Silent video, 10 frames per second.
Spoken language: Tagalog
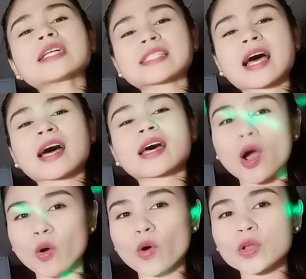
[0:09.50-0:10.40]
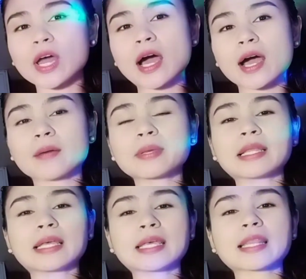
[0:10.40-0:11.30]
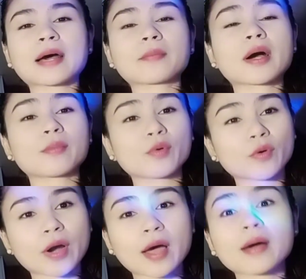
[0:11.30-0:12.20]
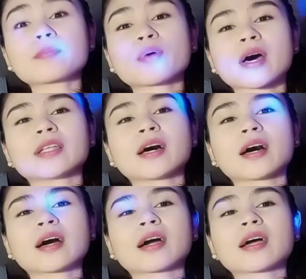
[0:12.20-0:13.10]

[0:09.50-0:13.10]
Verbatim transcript: saan ko nakakabili ng mga murang product.